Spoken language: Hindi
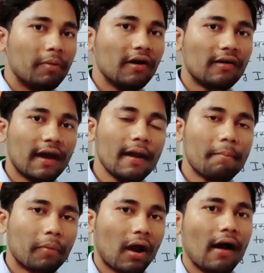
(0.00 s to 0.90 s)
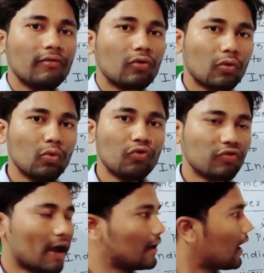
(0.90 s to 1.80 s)
ब्रिटेन फ्रांस
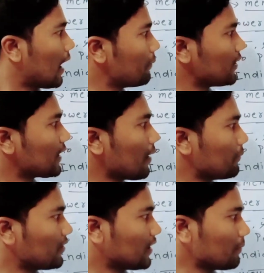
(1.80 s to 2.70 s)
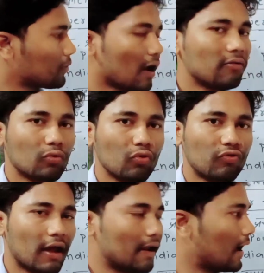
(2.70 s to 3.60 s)
रूस चाइना अमेरिका ब्रिटेन फ्रांस
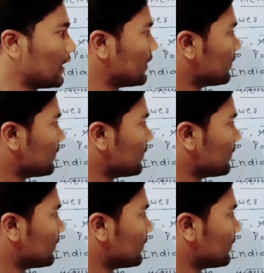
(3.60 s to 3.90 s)
रूस चाइना